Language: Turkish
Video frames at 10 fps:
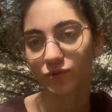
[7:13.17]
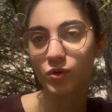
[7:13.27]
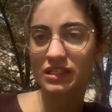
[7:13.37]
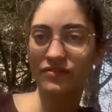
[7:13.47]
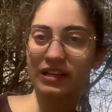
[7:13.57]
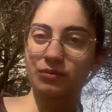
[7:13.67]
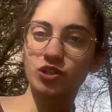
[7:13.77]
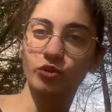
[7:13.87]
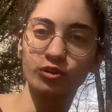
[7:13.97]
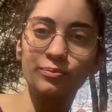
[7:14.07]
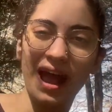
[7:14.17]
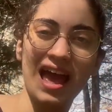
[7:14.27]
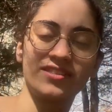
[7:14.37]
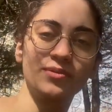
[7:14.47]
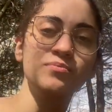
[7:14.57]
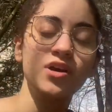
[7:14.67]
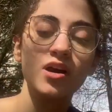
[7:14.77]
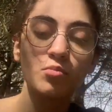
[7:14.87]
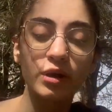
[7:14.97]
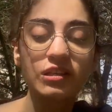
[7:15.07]
Yoksa filmin sonunu beğendim.
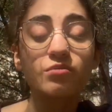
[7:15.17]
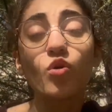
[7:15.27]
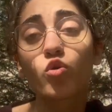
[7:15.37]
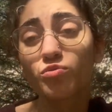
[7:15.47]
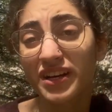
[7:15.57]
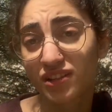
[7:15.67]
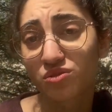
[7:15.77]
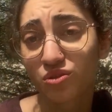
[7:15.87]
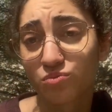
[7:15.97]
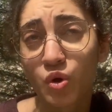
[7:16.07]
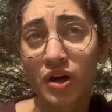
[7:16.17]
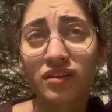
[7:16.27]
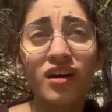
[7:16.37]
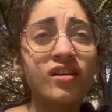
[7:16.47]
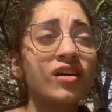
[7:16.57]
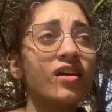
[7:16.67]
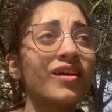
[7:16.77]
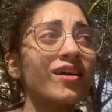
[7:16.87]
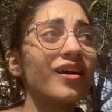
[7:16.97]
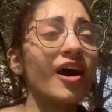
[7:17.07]
Bu kitabı da okumak istiyordum bu arada.
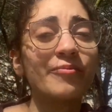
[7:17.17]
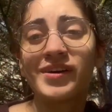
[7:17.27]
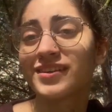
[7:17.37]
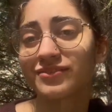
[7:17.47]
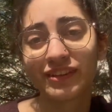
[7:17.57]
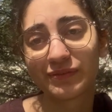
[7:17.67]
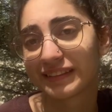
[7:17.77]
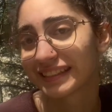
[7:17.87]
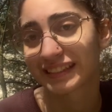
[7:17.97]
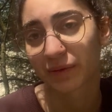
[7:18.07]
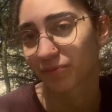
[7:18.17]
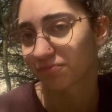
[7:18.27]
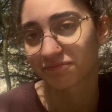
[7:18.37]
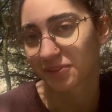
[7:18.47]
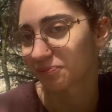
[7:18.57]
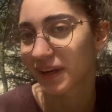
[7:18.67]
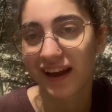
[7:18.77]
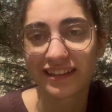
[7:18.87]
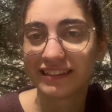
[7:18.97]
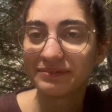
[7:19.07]
Ama filmini izlemedim
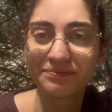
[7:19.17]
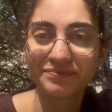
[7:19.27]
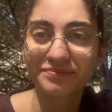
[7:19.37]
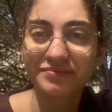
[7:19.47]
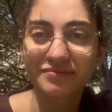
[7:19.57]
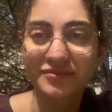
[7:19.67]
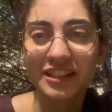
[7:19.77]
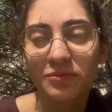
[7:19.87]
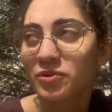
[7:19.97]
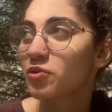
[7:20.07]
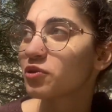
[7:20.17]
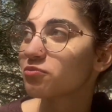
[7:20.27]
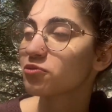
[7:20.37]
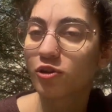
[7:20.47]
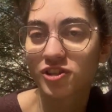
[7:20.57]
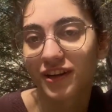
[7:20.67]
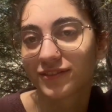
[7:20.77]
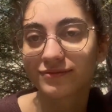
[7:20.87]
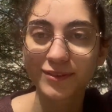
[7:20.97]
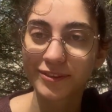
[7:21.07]
yani. Kitabını da okurum ne olacak
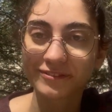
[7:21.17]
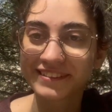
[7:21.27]
değil mi?